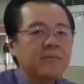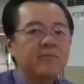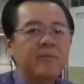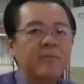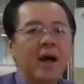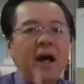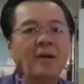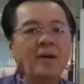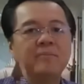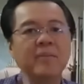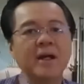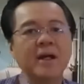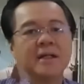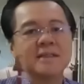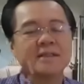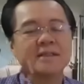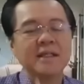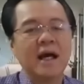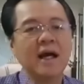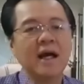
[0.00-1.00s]

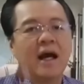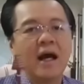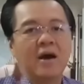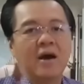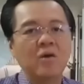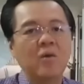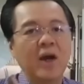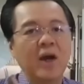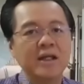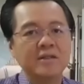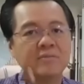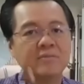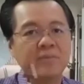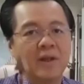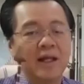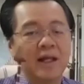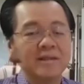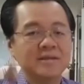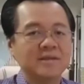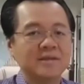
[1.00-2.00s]
Babagsak ang
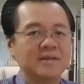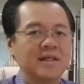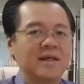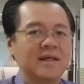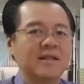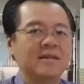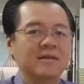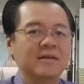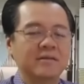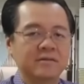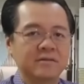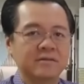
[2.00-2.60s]
white blood cell.